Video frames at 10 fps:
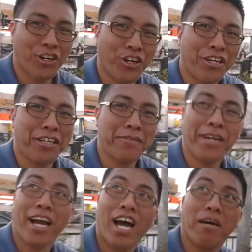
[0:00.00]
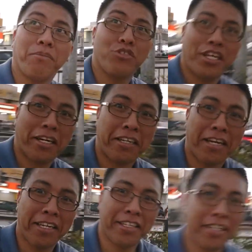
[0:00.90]
so ayan, maghahapon na,
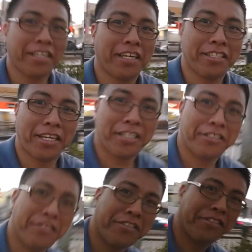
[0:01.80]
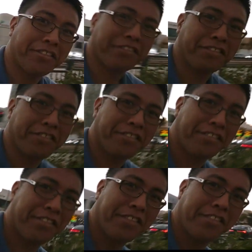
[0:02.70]
gaya na nakikita niyo.
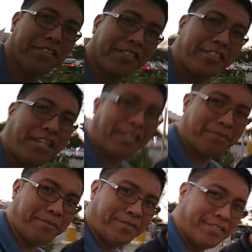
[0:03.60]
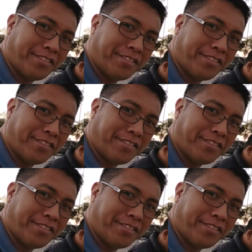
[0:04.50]
Dilim